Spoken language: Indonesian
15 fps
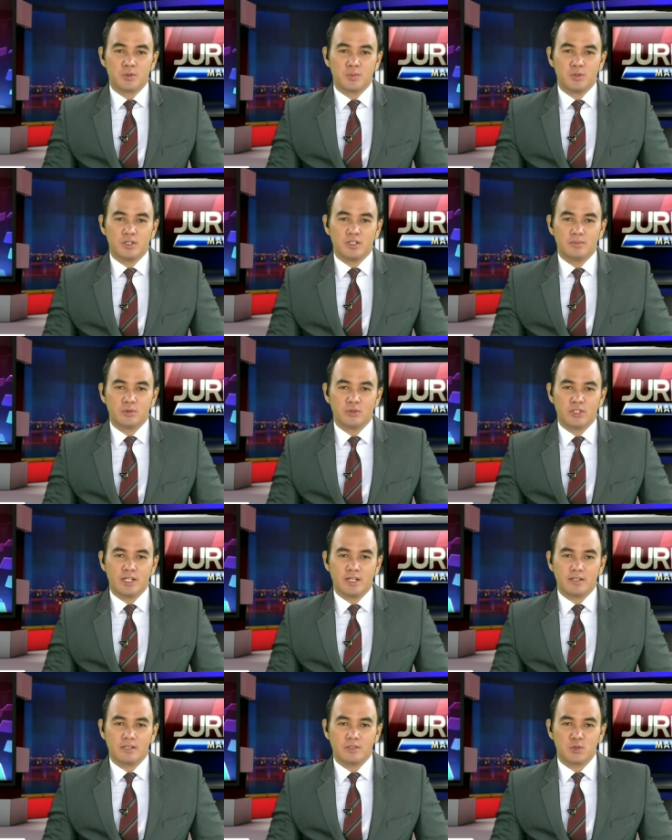Perhubungan Budi
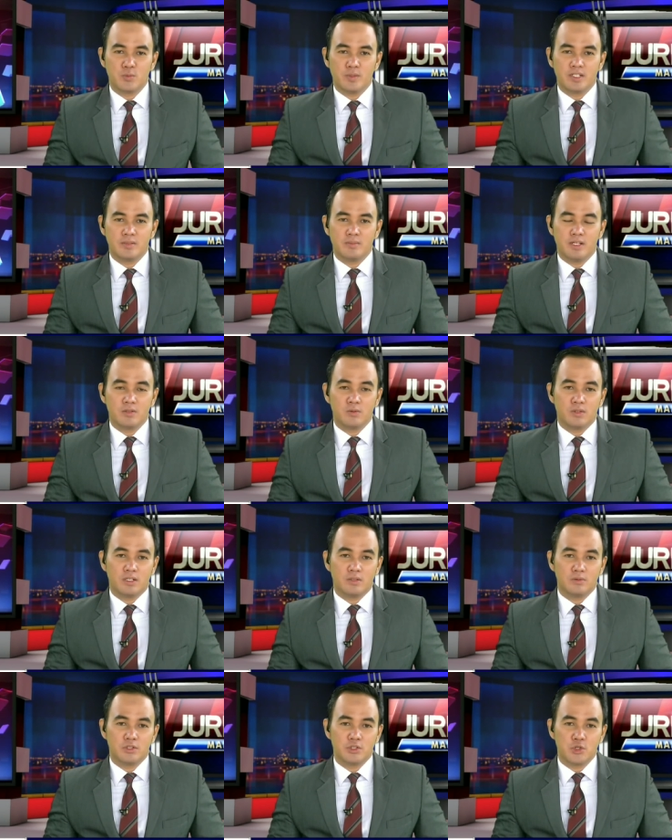Karya Sumadi
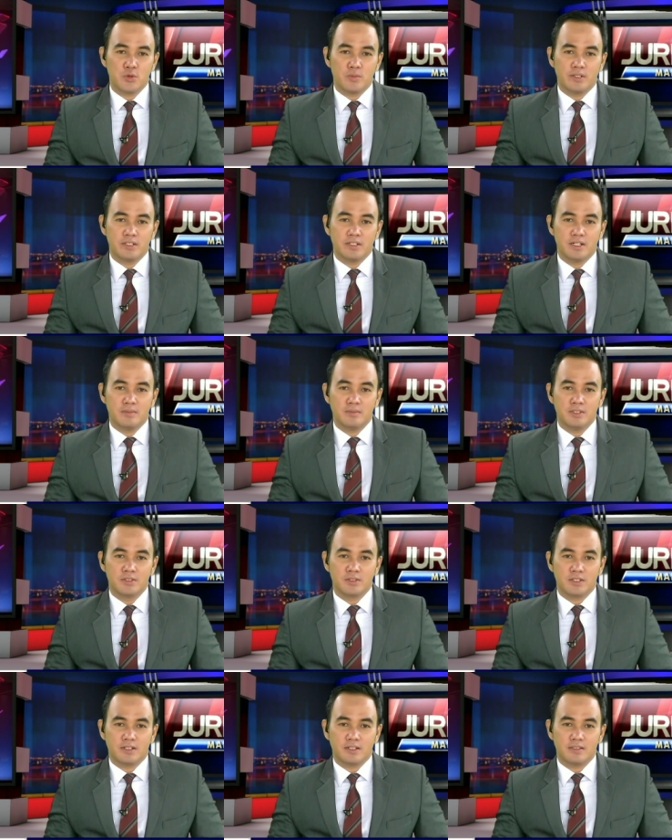melakukan uji coba
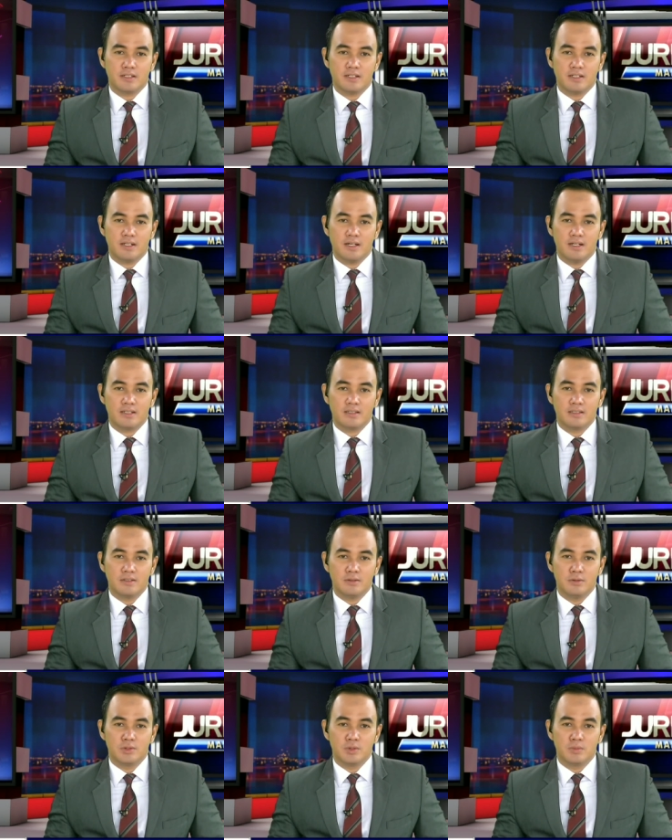dinamis kereta
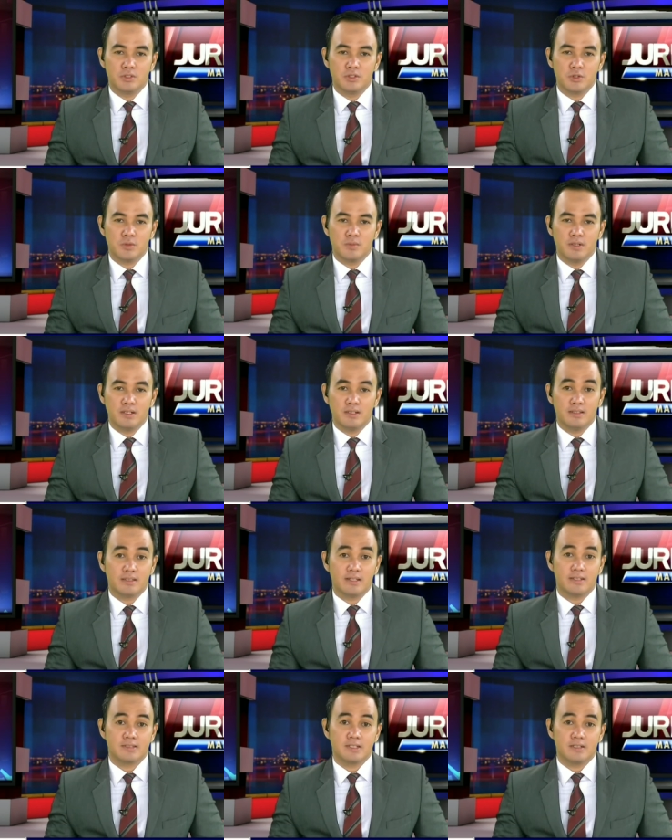LRT untuk mencoba
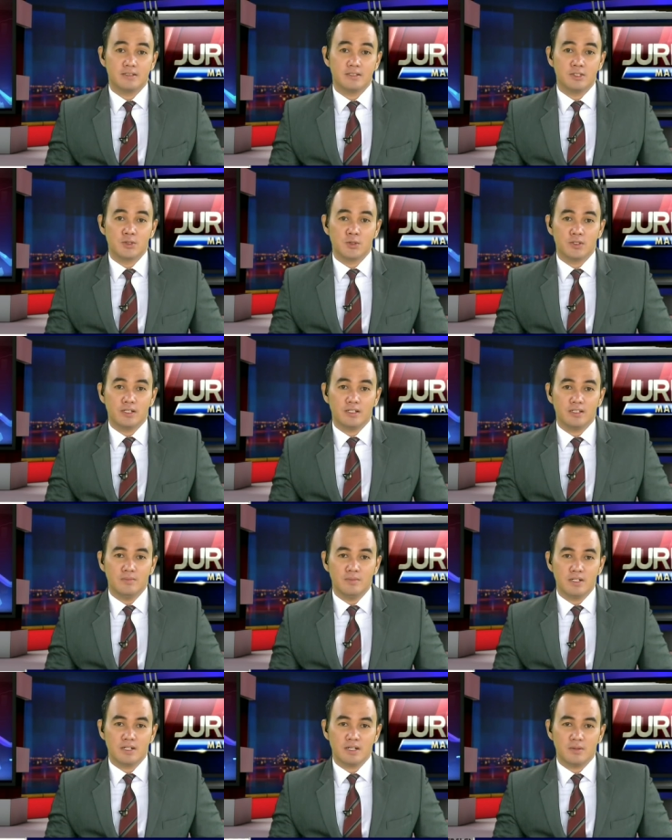lintasan di zona
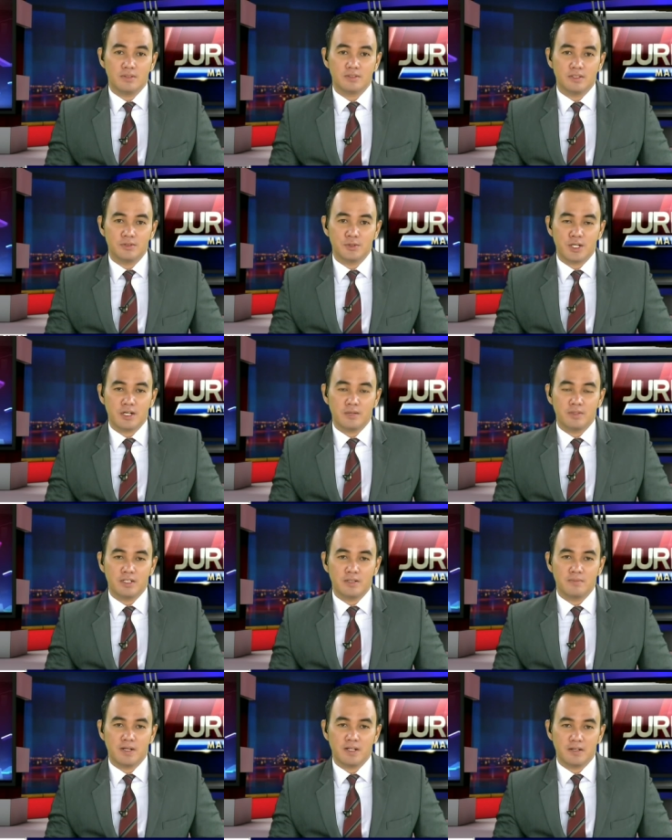5 kawasan
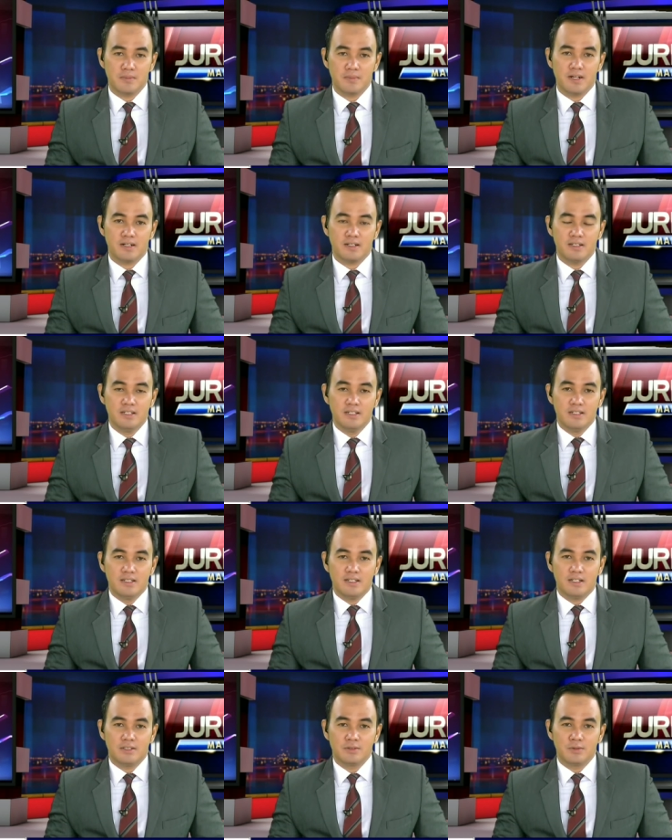Jakabaring Palembang.
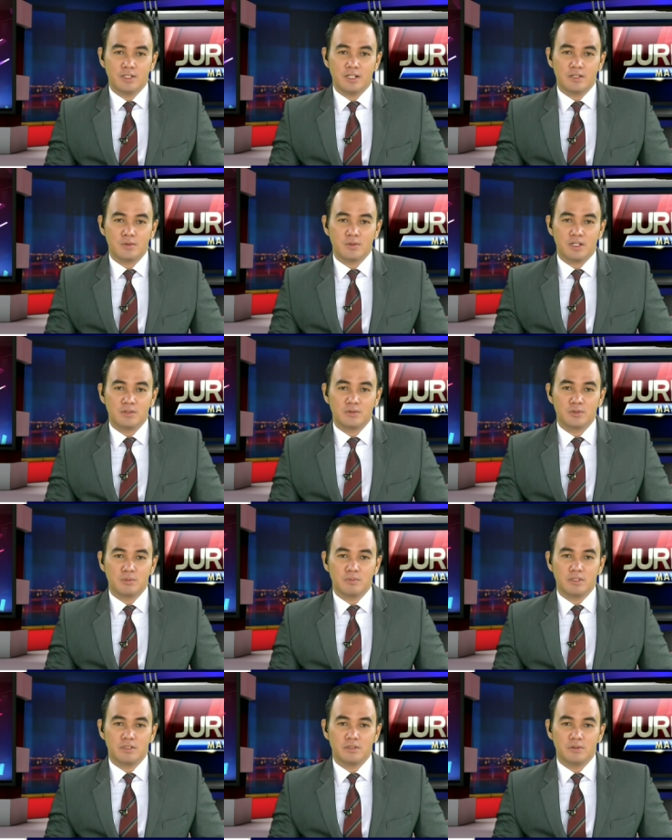Hal itu dilakukan untuk
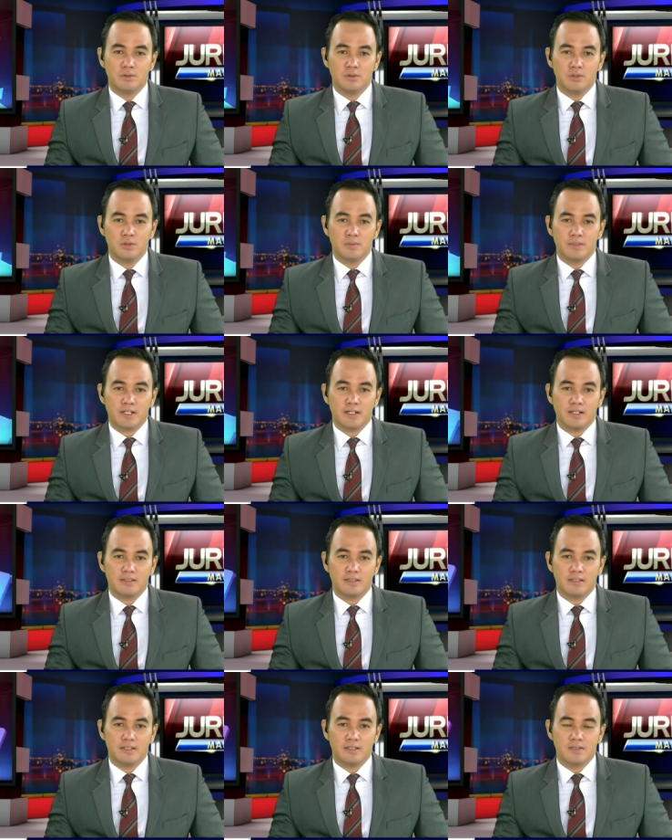mendukung
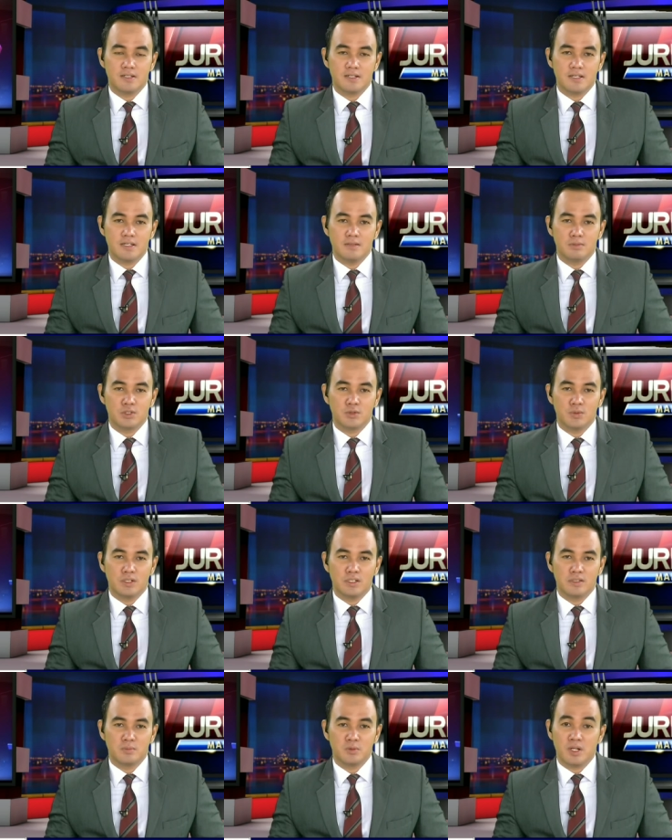perhelatan Asian Games
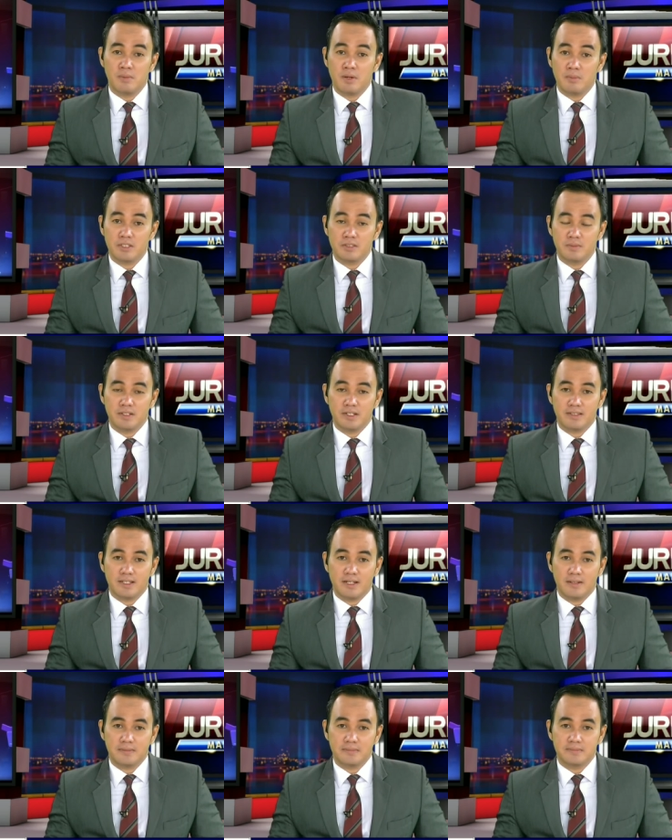2018
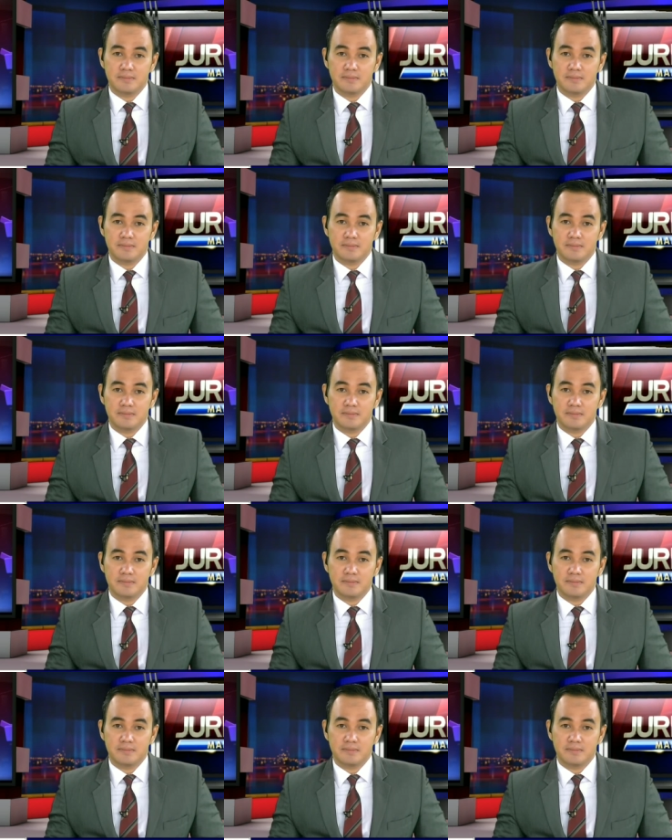mendatang.